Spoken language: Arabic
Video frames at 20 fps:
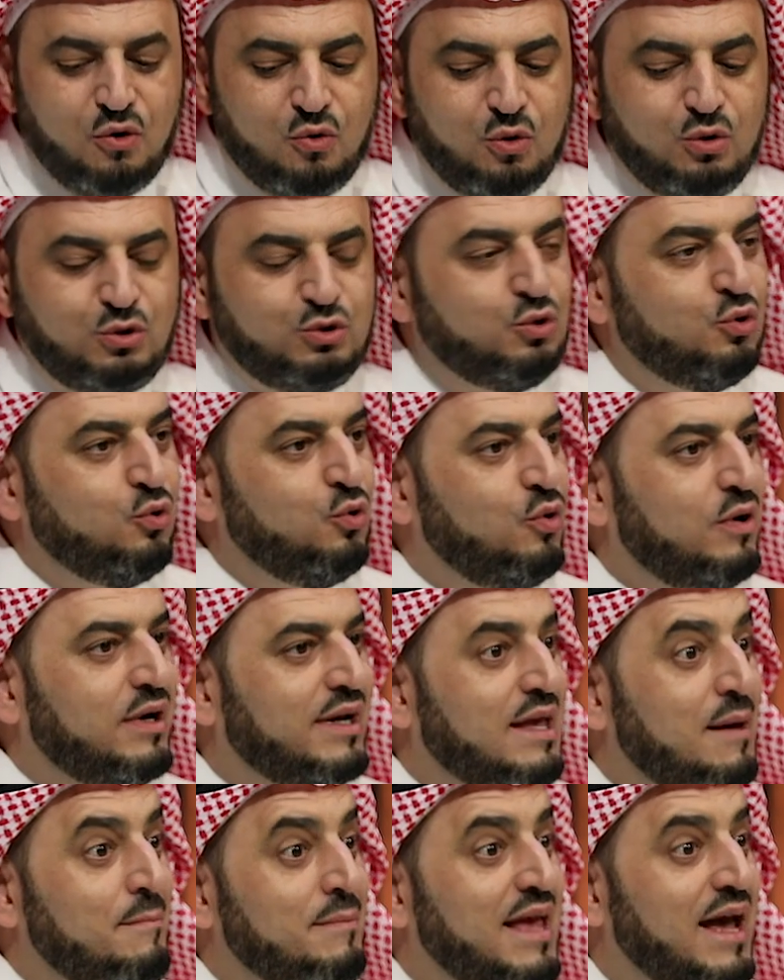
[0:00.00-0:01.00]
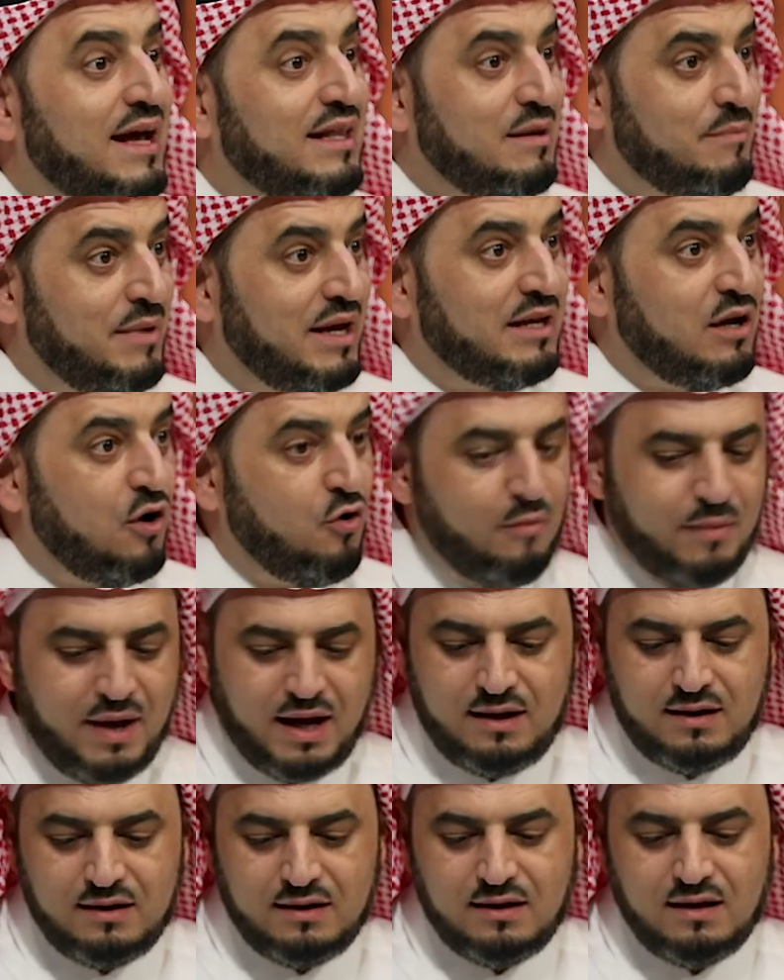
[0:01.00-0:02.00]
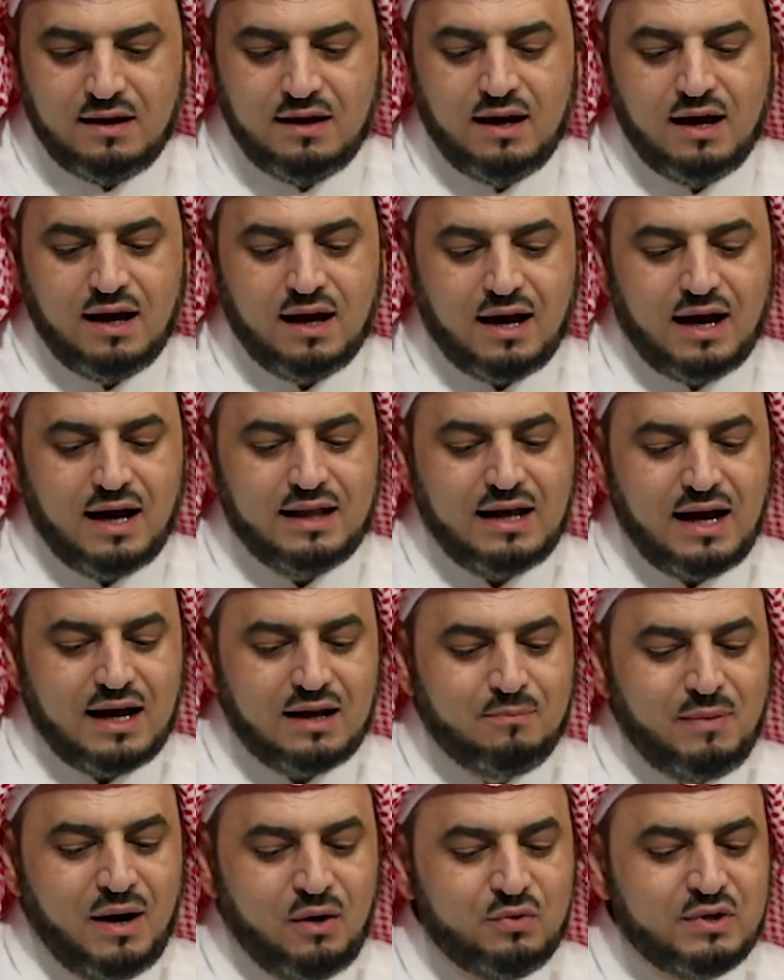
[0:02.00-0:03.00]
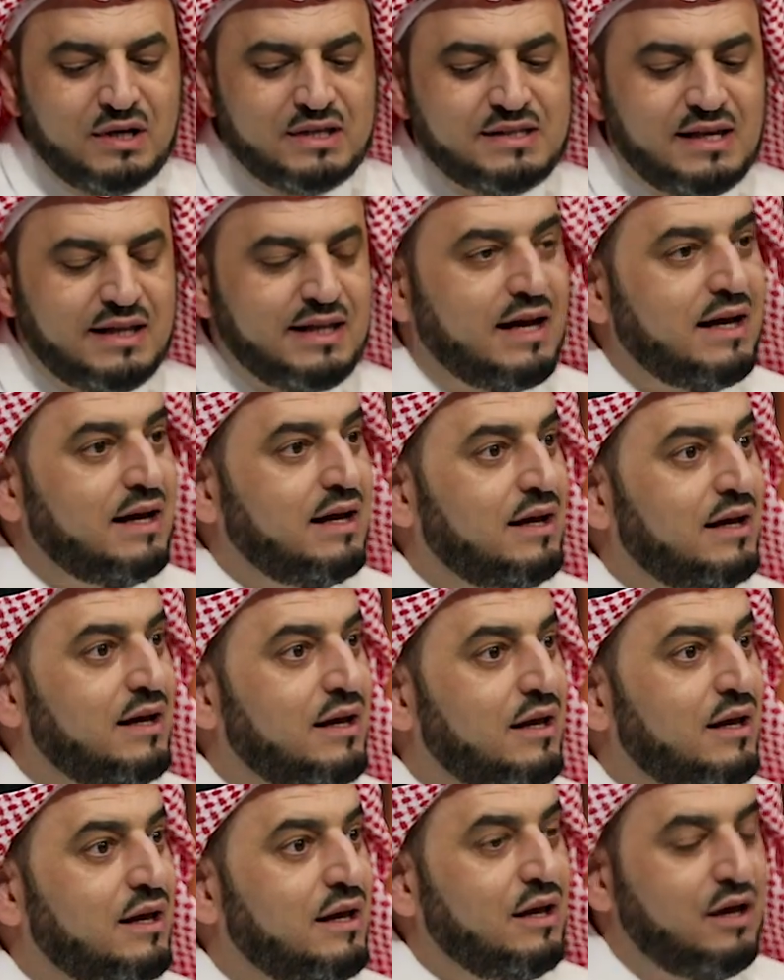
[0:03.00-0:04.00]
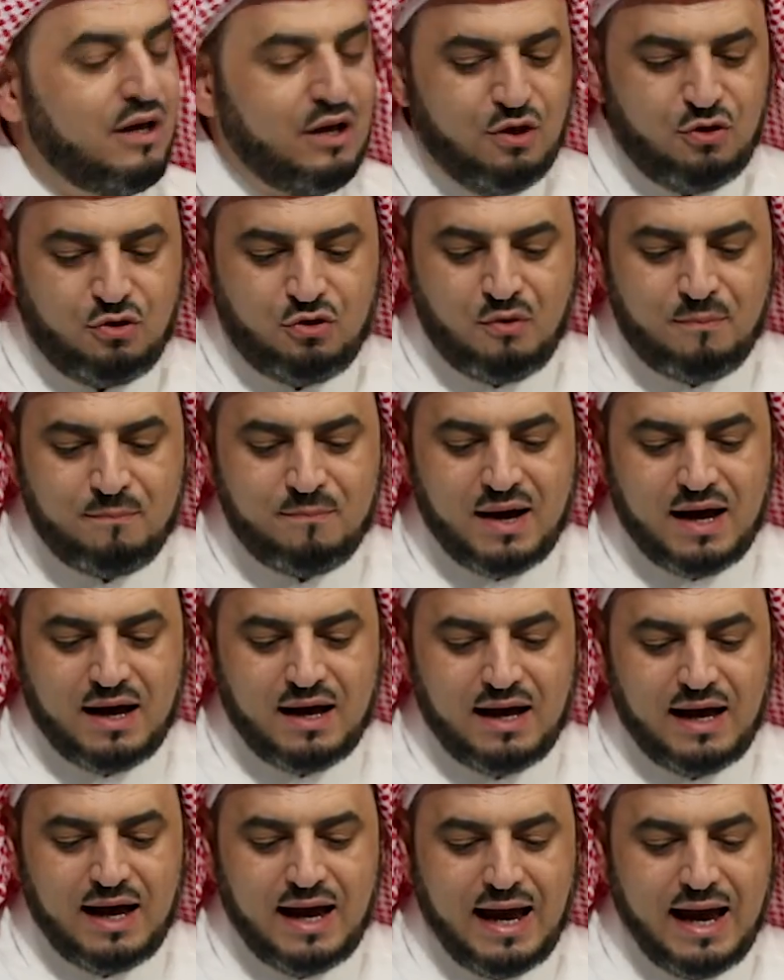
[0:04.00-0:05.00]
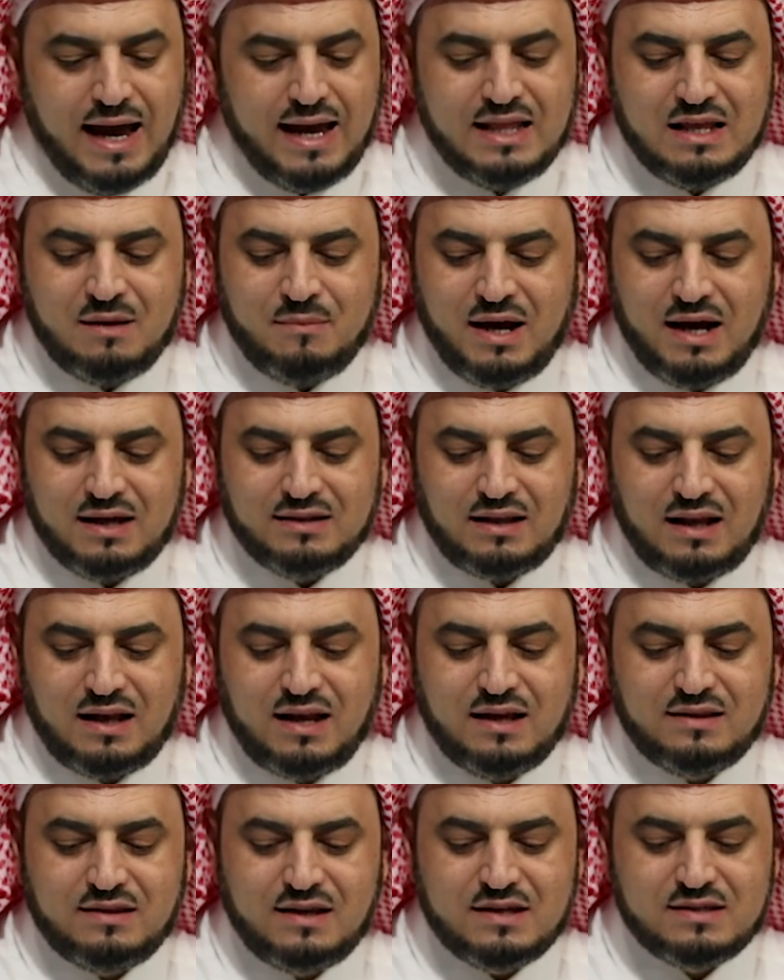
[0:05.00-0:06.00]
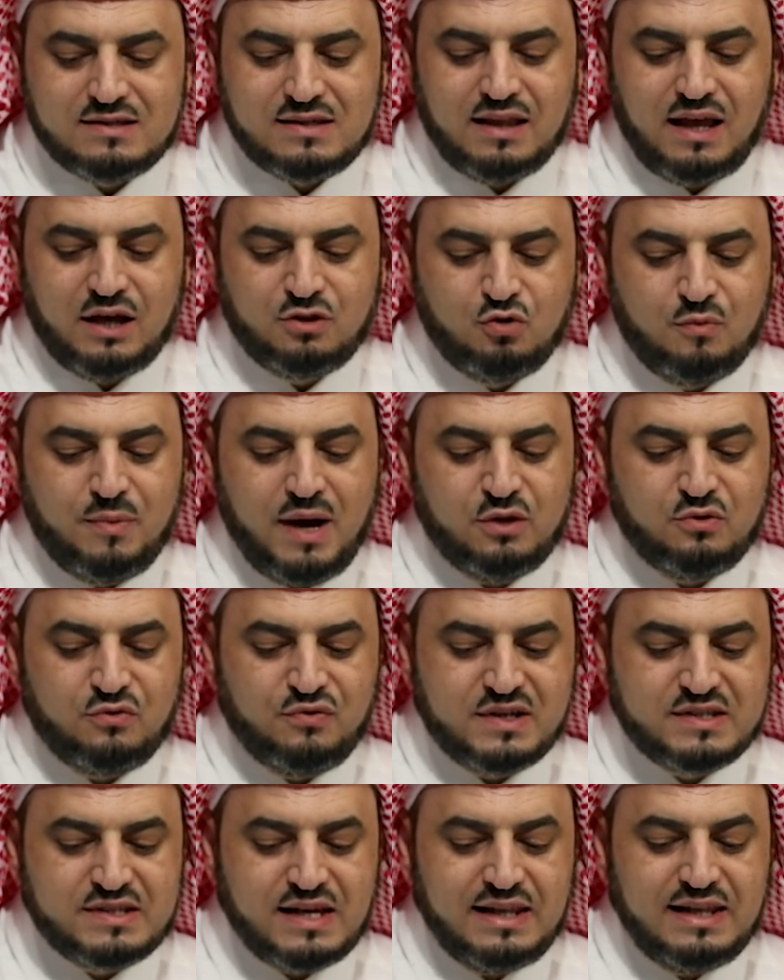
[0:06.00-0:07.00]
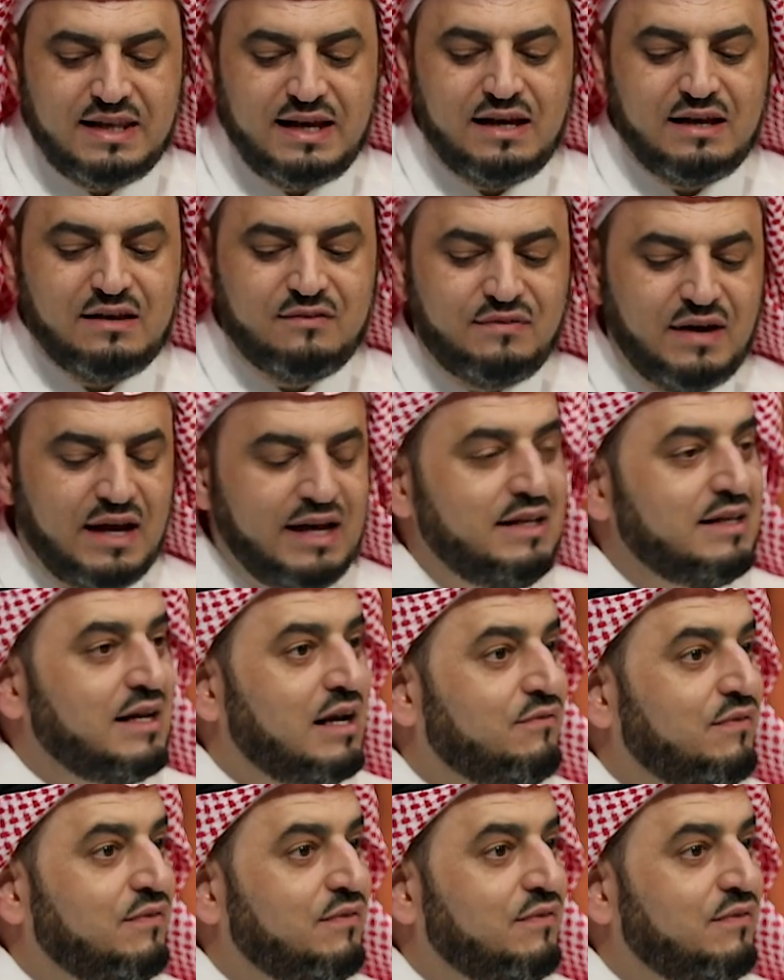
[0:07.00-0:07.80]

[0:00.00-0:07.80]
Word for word: قلت كم كان بينهما قال أربعون سنة ثم أينما أدركتك الصلاة بعد فصله فإن